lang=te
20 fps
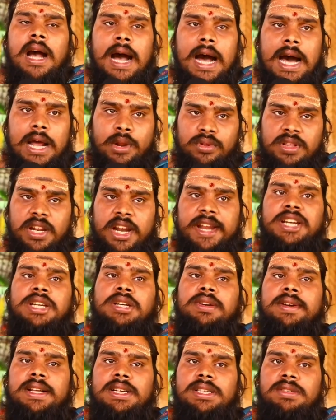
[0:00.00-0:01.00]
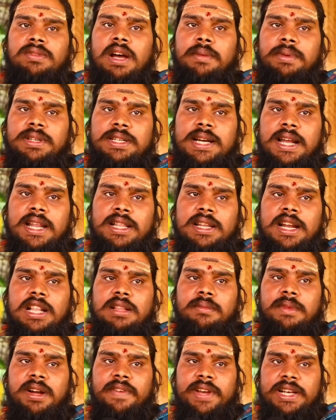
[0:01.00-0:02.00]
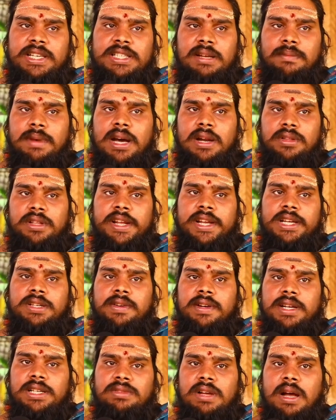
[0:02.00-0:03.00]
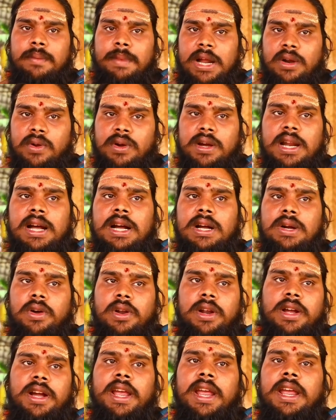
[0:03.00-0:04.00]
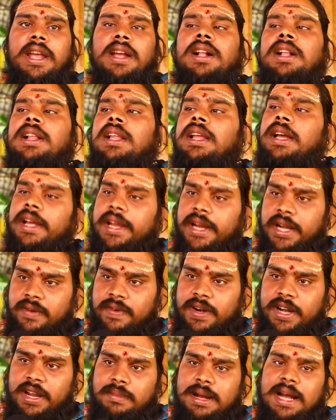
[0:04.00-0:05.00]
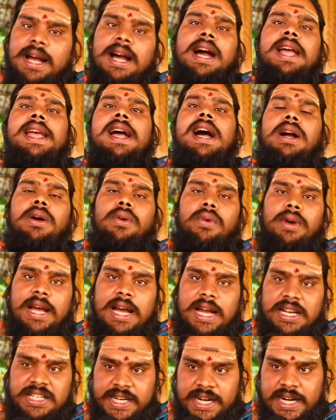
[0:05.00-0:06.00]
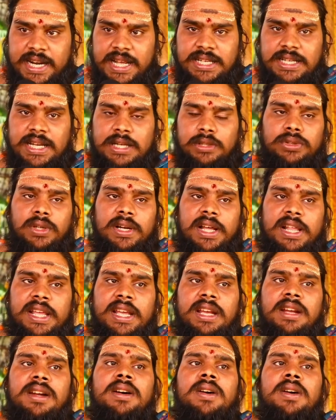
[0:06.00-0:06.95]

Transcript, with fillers: ఆ రుద్రేశ్వర స్వామి చారిత్రాత్మ వైసమ్మ రుద్రేశ్వర స్వామి అనుగ్రహం కొరకై ఇటువంటి మహాయాగం కూడా చేయడం జరుగుతున్నది